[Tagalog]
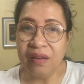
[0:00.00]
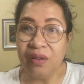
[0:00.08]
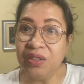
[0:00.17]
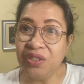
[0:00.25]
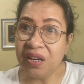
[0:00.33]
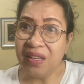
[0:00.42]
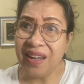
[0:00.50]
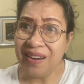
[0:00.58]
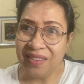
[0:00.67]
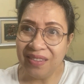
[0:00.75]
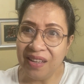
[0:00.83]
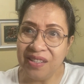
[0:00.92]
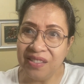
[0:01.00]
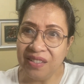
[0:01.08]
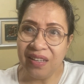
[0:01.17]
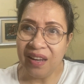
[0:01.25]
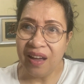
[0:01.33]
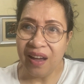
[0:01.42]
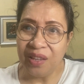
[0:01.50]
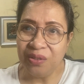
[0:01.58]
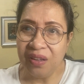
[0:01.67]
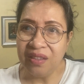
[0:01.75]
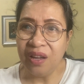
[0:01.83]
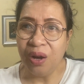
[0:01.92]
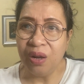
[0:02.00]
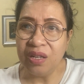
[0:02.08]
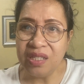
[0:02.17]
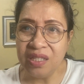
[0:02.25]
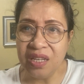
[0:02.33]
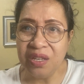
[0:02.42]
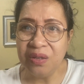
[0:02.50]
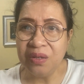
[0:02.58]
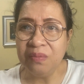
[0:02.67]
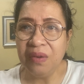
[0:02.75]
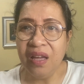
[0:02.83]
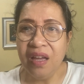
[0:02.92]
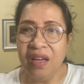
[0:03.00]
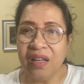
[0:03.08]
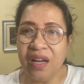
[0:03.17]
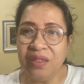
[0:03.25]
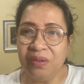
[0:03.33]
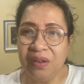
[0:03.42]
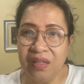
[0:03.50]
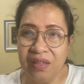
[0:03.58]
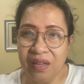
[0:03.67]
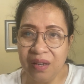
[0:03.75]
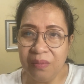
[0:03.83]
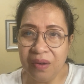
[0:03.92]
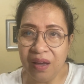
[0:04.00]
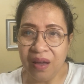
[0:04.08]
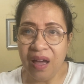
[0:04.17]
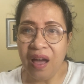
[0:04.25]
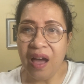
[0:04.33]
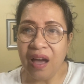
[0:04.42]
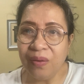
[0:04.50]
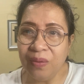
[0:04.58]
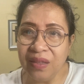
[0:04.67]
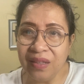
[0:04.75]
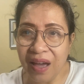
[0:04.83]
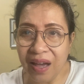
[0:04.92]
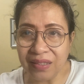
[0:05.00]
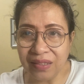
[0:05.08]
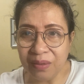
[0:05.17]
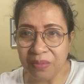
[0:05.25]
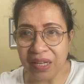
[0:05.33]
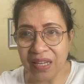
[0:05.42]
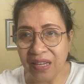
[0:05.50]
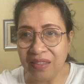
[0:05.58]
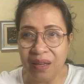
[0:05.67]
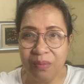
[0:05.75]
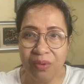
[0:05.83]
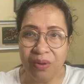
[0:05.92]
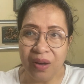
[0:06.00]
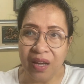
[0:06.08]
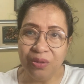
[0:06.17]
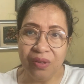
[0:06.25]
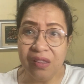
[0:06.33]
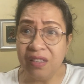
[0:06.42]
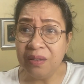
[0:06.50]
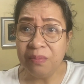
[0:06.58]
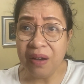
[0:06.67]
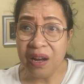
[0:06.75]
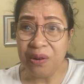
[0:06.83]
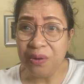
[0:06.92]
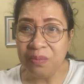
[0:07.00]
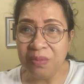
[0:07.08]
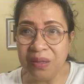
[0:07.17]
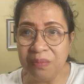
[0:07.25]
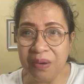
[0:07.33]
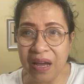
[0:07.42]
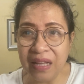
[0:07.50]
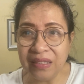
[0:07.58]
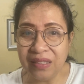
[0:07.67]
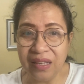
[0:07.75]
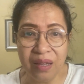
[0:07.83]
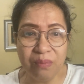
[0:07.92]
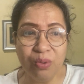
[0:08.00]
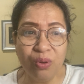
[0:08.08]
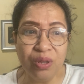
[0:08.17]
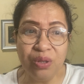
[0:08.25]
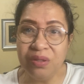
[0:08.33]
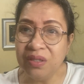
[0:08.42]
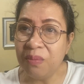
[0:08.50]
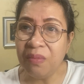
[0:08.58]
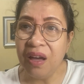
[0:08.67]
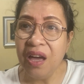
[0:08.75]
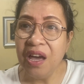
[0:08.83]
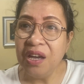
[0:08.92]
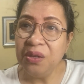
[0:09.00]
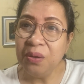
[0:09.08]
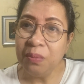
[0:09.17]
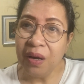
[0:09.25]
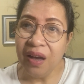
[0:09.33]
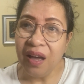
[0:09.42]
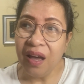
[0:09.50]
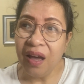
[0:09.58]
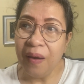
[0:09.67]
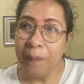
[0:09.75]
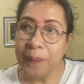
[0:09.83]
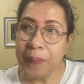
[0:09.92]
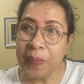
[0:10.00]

cultural heritage nila katulad ng Colosseum katulad ng mga aqueducts na makikita mo katulad ng mga Roman baths and bukod dun sa yung mga